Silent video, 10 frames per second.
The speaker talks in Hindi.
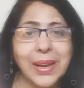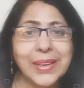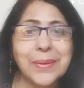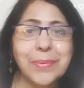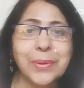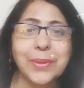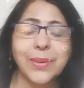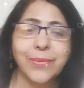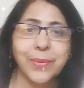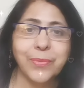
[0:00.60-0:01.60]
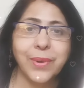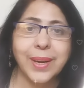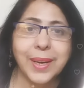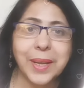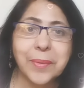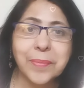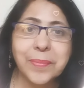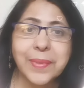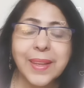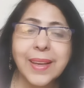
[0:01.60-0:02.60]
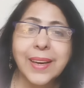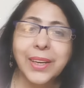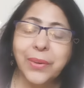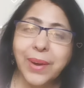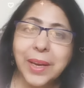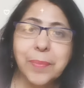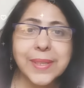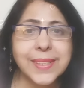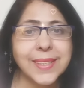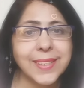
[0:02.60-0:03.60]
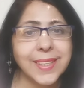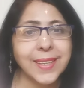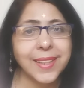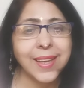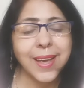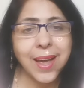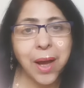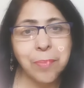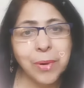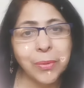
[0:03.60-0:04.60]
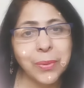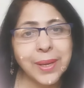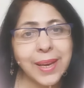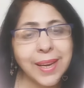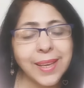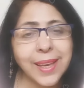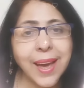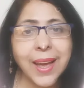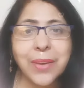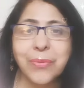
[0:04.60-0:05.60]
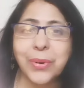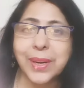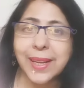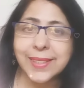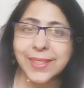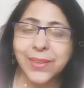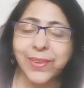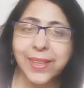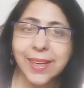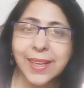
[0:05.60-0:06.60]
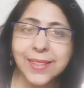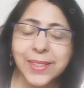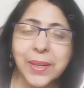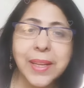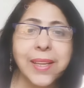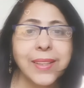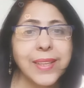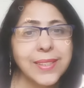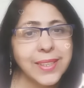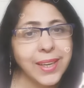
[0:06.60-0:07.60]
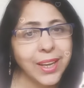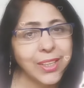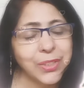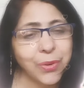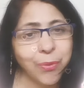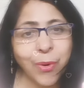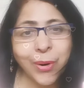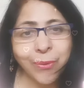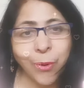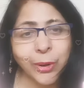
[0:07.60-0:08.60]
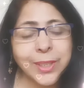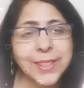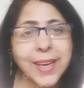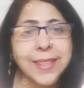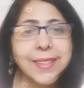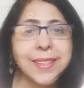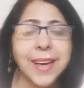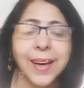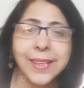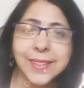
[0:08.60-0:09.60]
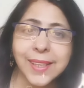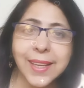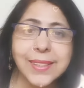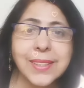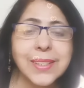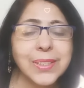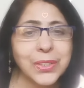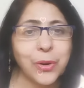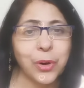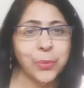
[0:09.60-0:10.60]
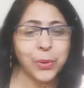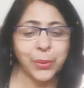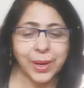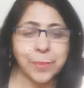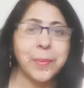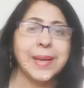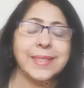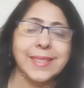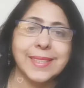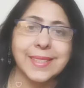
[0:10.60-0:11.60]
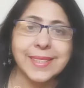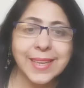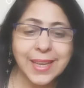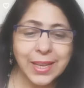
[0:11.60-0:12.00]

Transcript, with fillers: वेलकम टू दिव्यम वाणी डिवाइन मैसेज देखते हैं आप लोगों के लिए क्या है फॉर नेक्स्ट सेवन डेज दिस रीडिंग इज फॉर वाटर साइंस इज कैंसर स्कॉर्पियो एंड पाइसिस